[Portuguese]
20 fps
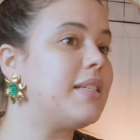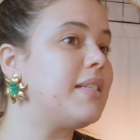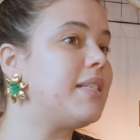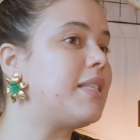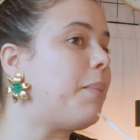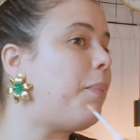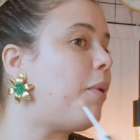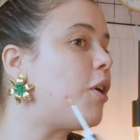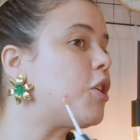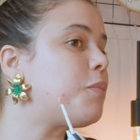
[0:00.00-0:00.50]
Assim,
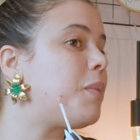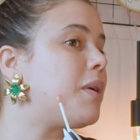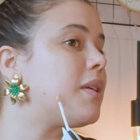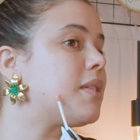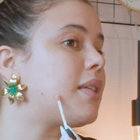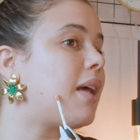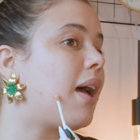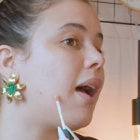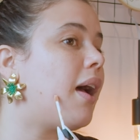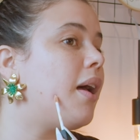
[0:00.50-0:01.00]
você pode
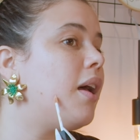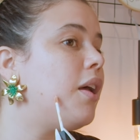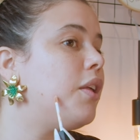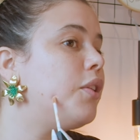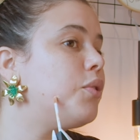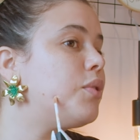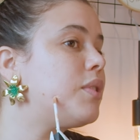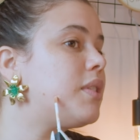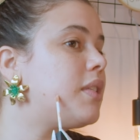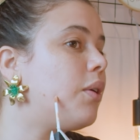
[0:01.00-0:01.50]
pensar
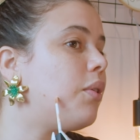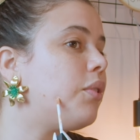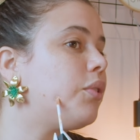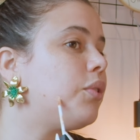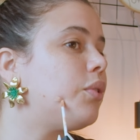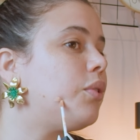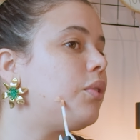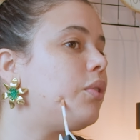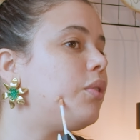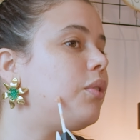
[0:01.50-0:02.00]
no seu. Eu
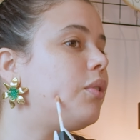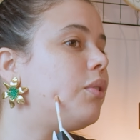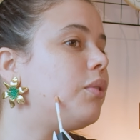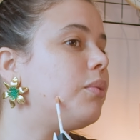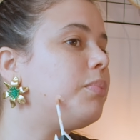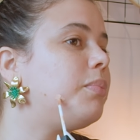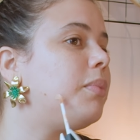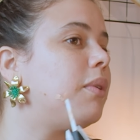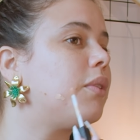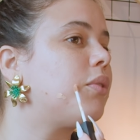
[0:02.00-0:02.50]

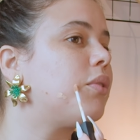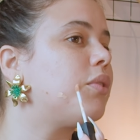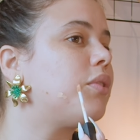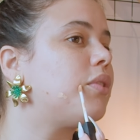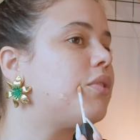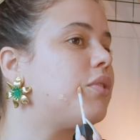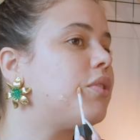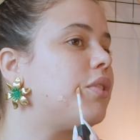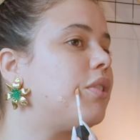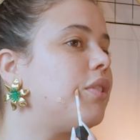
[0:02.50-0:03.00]
tô, eu tô
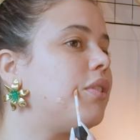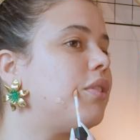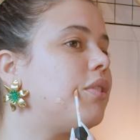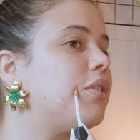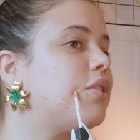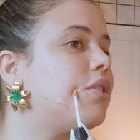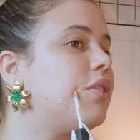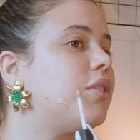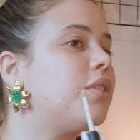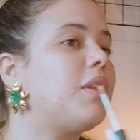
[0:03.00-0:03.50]
de,
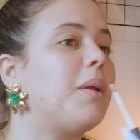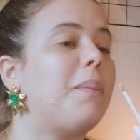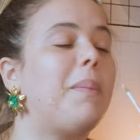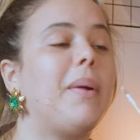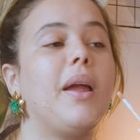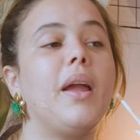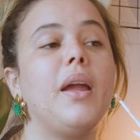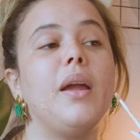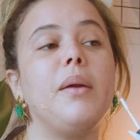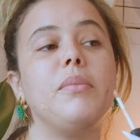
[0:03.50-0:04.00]
de
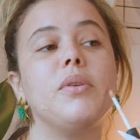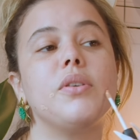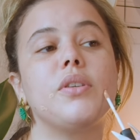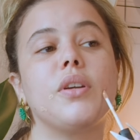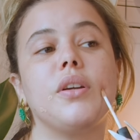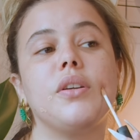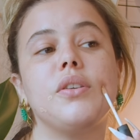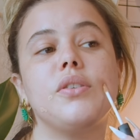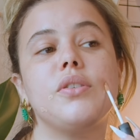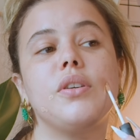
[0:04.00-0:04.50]
TPM,
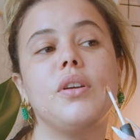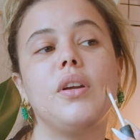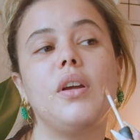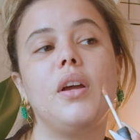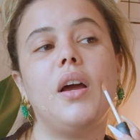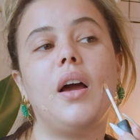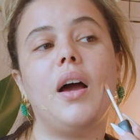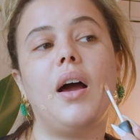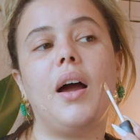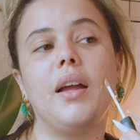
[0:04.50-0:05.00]
gente.
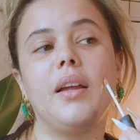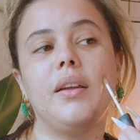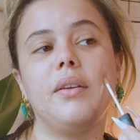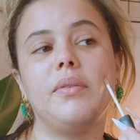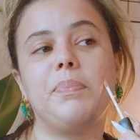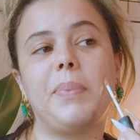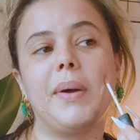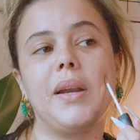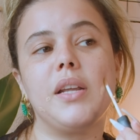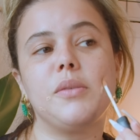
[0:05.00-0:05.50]
Aí
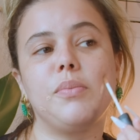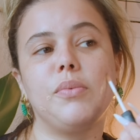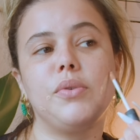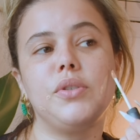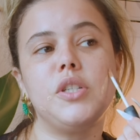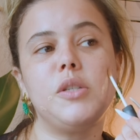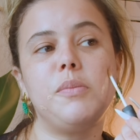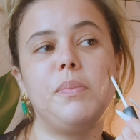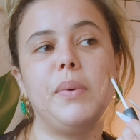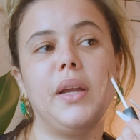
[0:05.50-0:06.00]
parece um
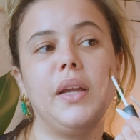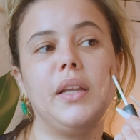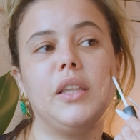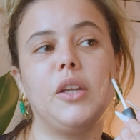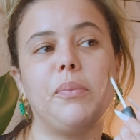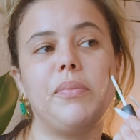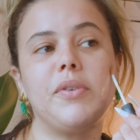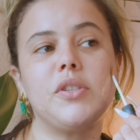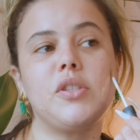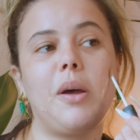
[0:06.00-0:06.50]
monte de espinho.
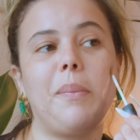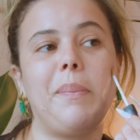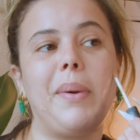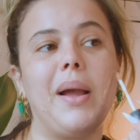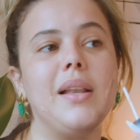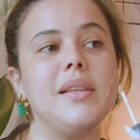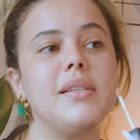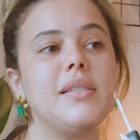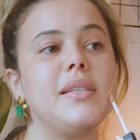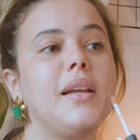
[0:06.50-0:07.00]
Então, fazer uma
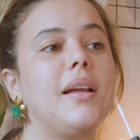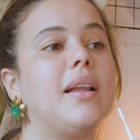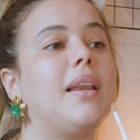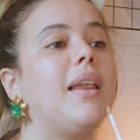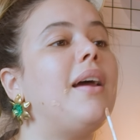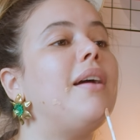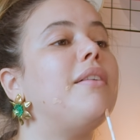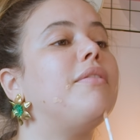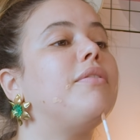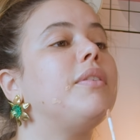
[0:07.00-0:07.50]
pelezinha
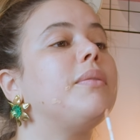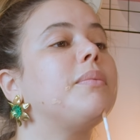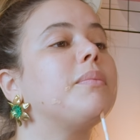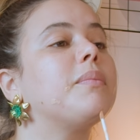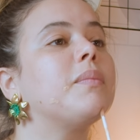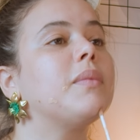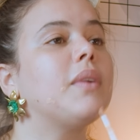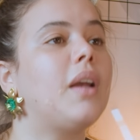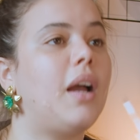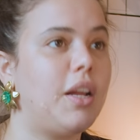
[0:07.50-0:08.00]
leve,
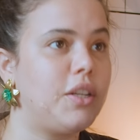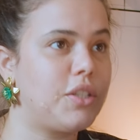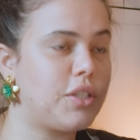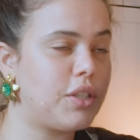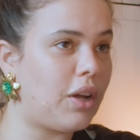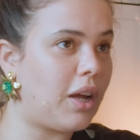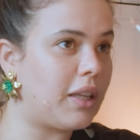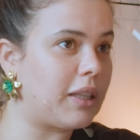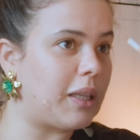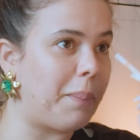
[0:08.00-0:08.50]
a gente
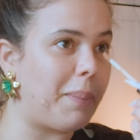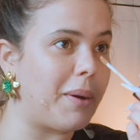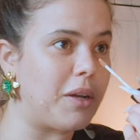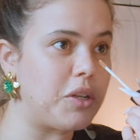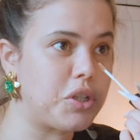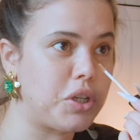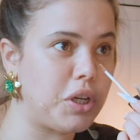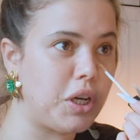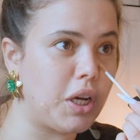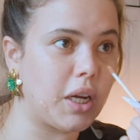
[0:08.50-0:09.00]
dá uma
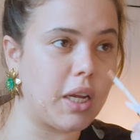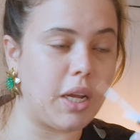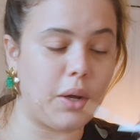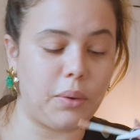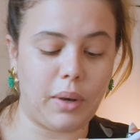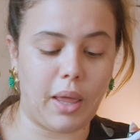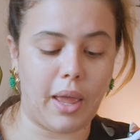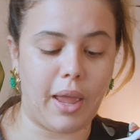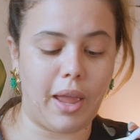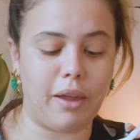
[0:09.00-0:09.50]
tapadinha aqui
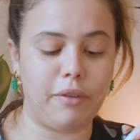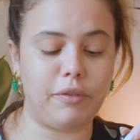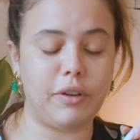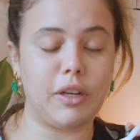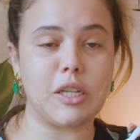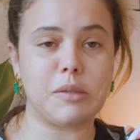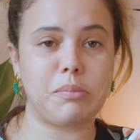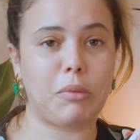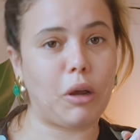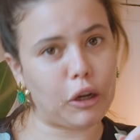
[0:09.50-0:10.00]
ao leve
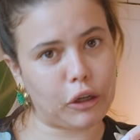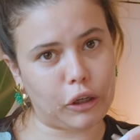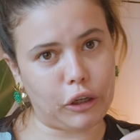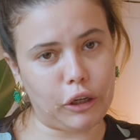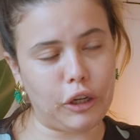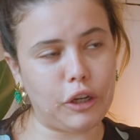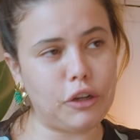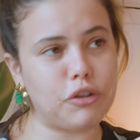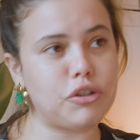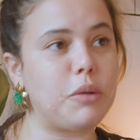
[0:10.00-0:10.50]
nas
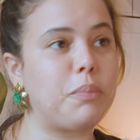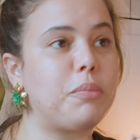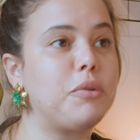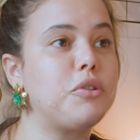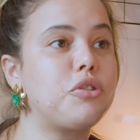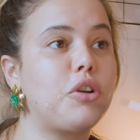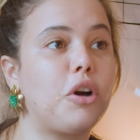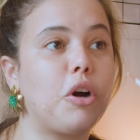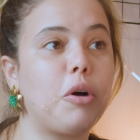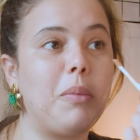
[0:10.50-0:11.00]
marquinhas,
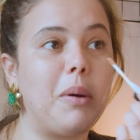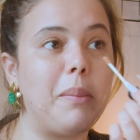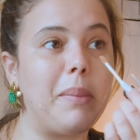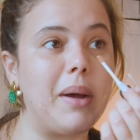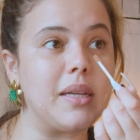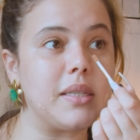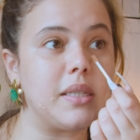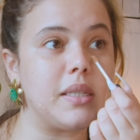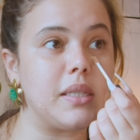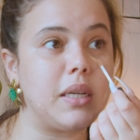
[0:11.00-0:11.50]
depois joga uma
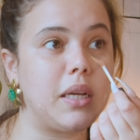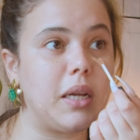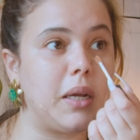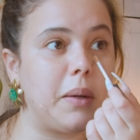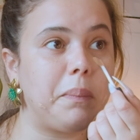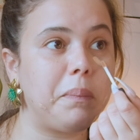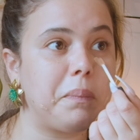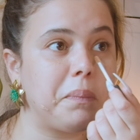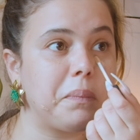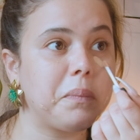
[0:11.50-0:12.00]

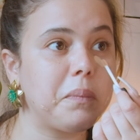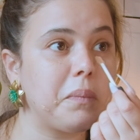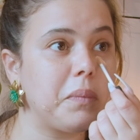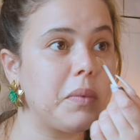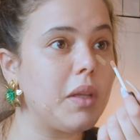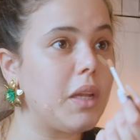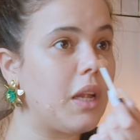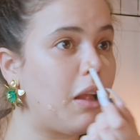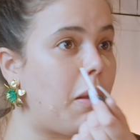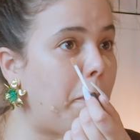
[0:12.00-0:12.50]
basezinha
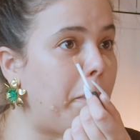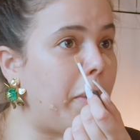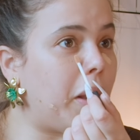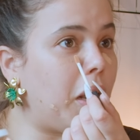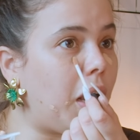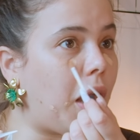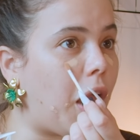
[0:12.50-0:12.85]
bem